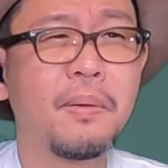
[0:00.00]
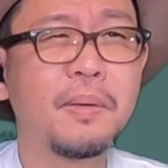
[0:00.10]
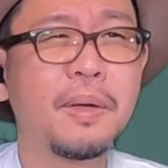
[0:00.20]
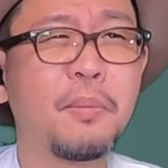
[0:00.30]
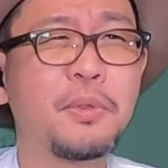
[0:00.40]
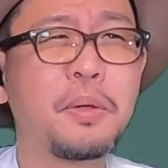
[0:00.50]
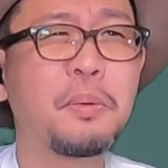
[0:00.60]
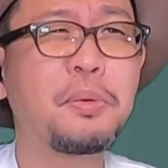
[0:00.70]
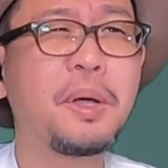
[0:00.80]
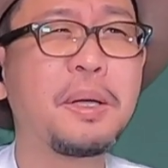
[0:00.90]
いや、もう、って
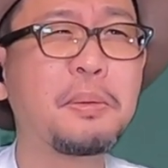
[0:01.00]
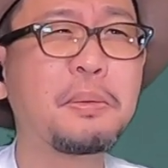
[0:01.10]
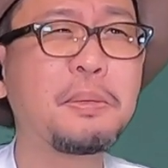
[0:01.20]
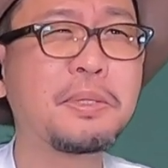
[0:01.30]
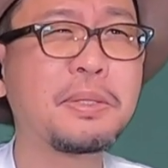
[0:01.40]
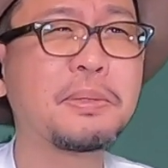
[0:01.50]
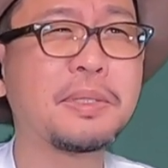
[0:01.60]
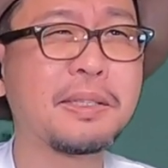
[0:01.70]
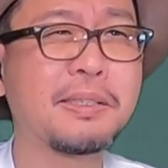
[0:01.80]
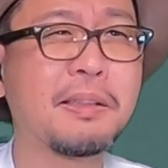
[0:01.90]
ことは矢野浩二くん
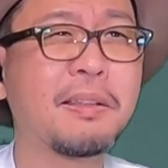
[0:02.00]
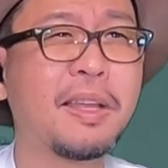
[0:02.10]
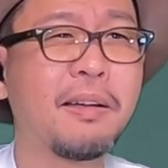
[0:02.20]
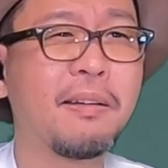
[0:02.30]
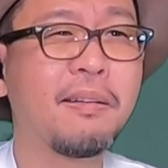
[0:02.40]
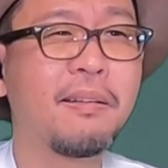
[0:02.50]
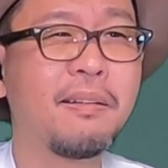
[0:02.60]
じゃん、絶対。